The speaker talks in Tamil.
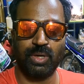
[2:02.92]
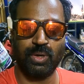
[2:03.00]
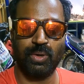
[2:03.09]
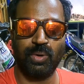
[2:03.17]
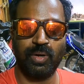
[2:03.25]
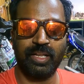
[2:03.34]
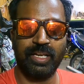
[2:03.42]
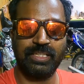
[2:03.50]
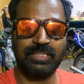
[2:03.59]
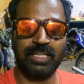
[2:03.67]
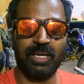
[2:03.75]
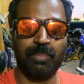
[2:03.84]
வந்திருக்கோம் அண்ட்
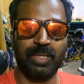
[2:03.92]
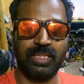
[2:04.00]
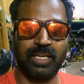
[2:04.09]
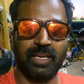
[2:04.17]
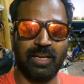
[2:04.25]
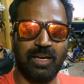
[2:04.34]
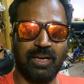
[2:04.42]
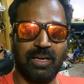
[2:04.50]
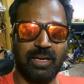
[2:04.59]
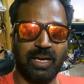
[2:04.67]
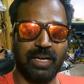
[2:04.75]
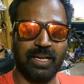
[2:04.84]
ரீசெண்டாக பார்த்தீங்கன்னா
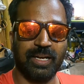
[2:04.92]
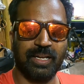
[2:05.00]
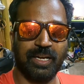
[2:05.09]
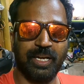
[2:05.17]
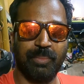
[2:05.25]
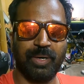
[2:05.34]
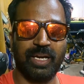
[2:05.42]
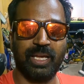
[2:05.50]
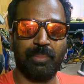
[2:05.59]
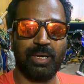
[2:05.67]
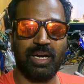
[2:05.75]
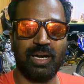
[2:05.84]
அண்ட் அண்ணா ரெடி
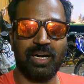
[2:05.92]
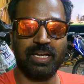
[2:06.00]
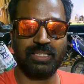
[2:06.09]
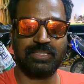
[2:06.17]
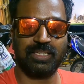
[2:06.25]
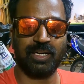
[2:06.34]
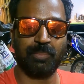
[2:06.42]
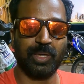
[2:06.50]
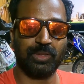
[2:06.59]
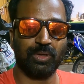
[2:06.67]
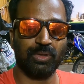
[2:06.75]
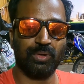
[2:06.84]
பண்ண எமகா ஆர்எக்ஸ் ஹண்ட்ரட்
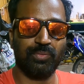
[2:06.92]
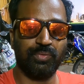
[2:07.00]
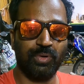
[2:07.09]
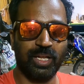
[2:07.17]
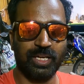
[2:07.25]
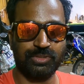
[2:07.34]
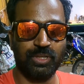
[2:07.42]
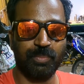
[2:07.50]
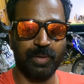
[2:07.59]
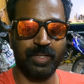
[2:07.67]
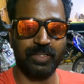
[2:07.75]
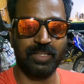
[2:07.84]
பார்த்துருந்தோம் ஃபுல்லாக
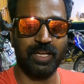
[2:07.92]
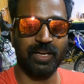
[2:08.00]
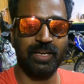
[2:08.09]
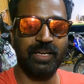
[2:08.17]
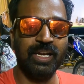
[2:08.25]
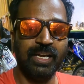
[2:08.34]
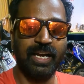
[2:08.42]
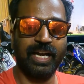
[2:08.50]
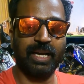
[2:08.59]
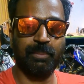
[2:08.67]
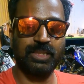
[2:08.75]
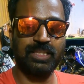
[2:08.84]
ரெஸ்டோர் பண்ணியிருந்தாரு
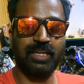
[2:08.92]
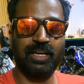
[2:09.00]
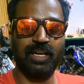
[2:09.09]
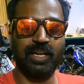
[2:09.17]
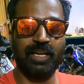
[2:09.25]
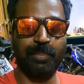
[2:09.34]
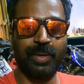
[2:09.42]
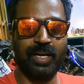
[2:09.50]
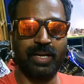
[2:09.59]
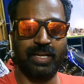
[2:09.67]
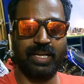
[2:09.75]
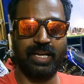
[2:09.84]
அண்ட் நம்ம சேனலில் நிறைய
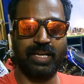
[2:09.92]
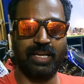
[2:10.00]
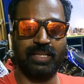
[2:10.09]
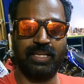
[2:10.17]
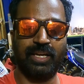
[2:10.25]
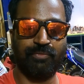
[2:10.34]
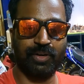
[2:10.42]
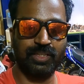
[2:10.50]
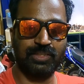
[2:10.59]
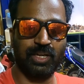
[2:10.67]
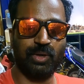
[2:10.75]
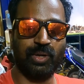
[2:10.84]
பேர் என்னை கேட்கறது என்
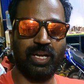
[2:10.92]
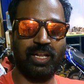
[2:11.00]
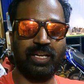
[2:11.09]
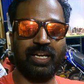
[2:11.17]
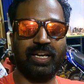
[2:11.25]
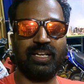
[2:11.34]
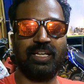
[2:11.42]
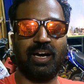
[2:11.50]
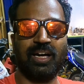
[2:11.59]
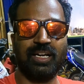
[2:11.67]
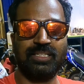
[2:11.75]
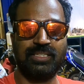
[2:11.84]
ஃப்ரெண்ட்ஸ் ஆகட்டும் எல்லாரும் கேட்கறது
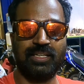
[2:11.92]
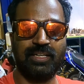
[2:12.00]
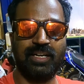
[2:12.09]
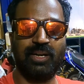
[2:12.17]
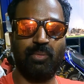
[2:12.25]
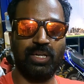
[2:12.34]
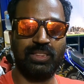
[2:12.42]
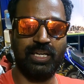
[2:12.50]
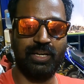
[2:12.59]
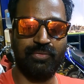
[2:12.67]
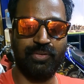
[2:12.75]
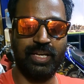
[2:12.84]
ஆர்எக்ஸ் ஹண்ட்ரட் ஒன்
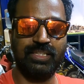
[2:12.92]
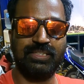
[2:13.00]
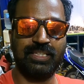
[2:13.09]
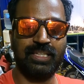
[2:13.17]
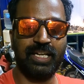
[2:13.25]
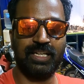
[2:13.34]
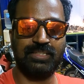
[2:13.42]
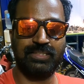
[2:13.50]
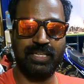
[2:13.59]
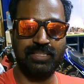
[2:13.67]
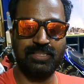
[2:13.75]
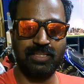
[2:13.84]
தேர்ட்டி ஃபைவ் ஜெட் எனக்கு
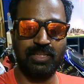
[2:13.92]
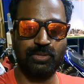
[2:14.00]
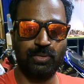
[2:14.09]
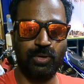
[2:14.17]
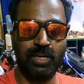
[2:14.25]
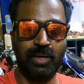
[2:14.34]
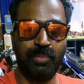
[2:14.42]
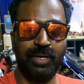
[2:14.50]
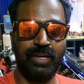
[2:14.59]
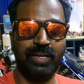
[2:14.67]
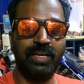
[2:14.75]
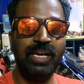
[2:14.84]
சேல்ஸ் இருந்தால் சொல்லுங்கள்
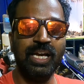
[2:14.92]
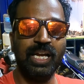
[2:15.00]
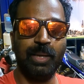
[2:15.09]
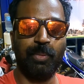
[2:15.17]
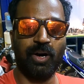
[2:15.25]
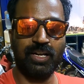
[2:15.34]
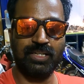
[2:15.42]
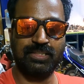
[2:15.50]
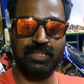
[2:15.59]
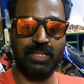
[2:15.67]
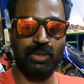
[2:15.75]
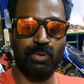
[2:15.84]
அப்படின்னு இப்போ
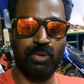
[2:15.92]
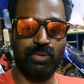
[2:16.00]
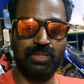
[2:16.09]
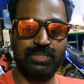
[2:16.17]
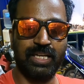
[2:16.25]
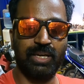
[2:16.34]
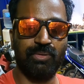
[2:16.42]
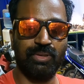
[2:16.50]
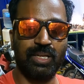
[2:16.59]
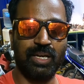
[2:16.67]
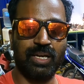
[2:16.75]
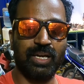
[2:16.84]
ஆர்எக்ஸ் ஜெட் ஒன்று வந்து சேலுக்கு
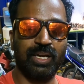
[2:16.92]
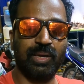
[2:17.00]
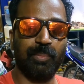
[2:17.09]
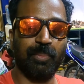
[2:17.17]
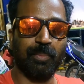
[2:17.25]
வந்திருக்கு